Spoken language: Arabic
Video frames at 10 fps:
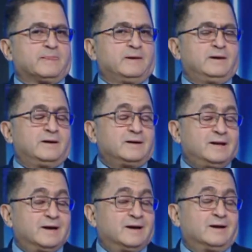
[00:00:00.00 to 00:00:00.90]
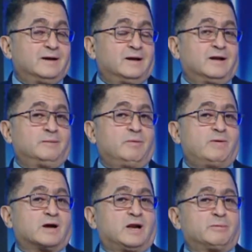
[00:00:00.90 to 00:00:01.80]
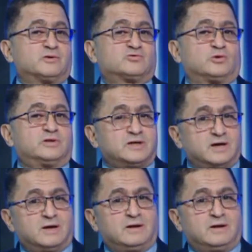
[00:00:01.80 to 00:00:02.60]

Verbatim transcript: الى المملكه العربيه السعوديه